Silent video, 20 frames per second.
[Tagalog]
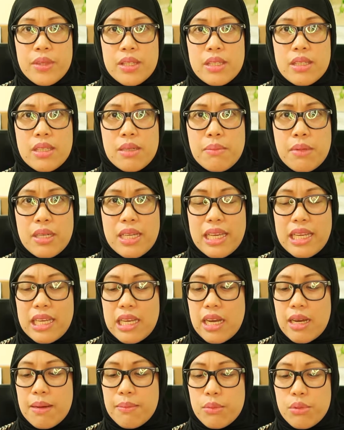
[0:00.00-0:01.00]
na
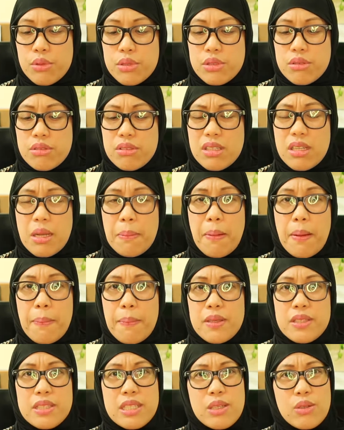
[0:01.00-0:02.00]
maghilamos, yung
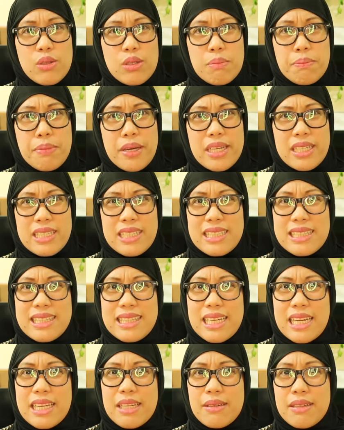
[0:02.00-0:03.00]
napapansin ko, yung parang
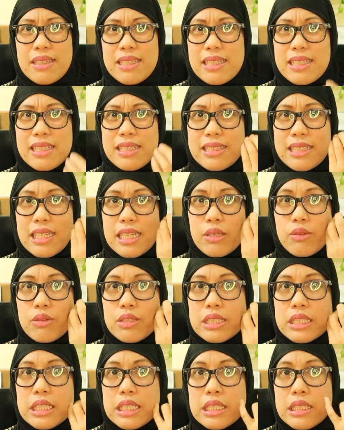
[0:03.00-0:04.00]
nag-dry nag -dry yung
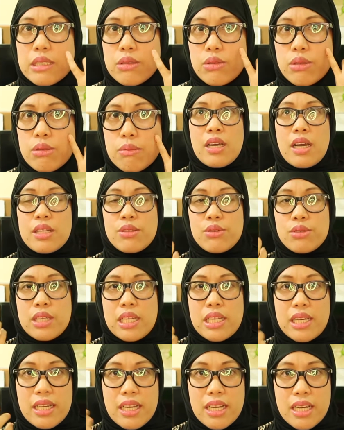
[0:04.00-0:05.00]
skin ko, yung ano
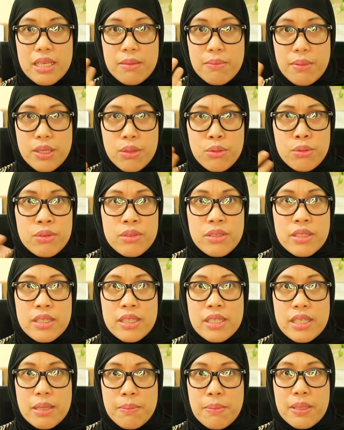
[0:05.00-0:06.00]
talaga, iba yung
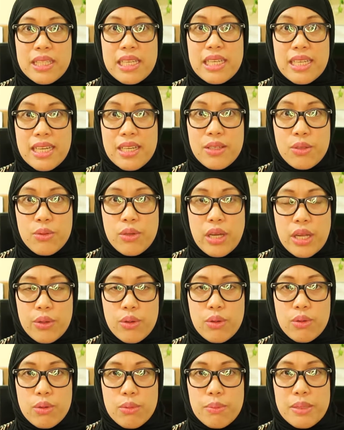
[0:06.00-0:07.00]
iba talaga yung
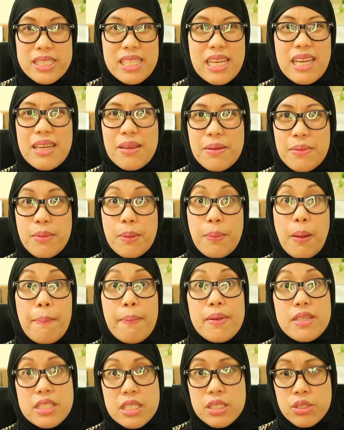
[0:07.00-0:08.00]
ano ko. Basta
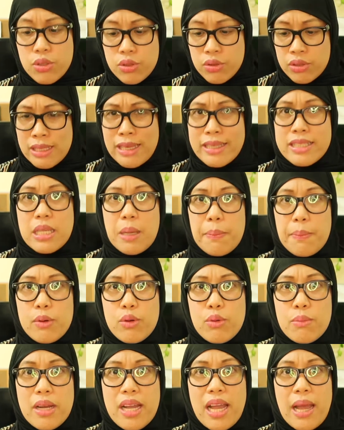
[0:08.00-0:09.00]
mapapansin niyo yun guys kapag
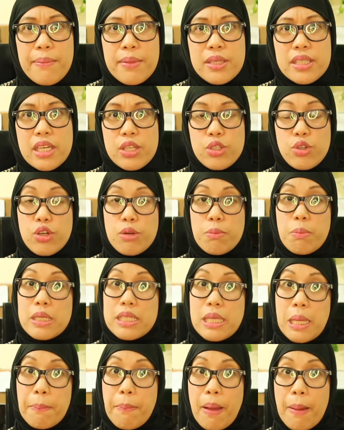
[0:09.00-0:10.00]
gumagamit kayo or pag
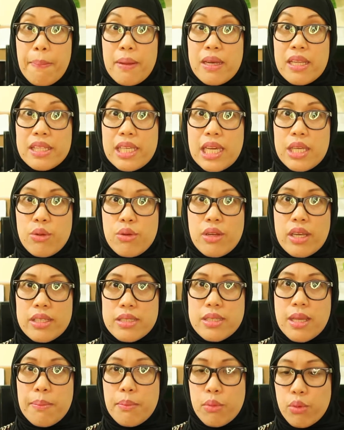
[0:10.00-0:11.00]
nagpapalit kayo ng
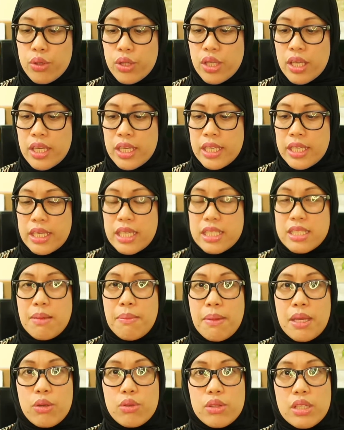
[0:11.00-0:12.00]
sabon. Kasi
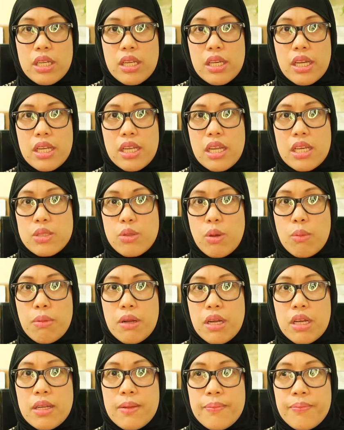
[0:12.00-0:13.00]
meron talaga na
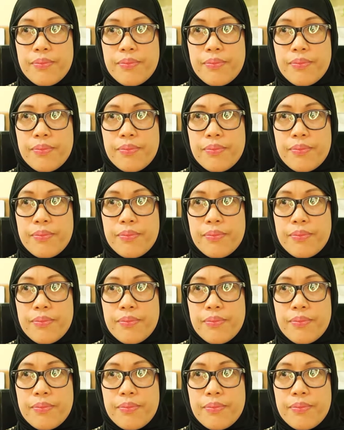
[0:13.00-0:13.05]
sobrang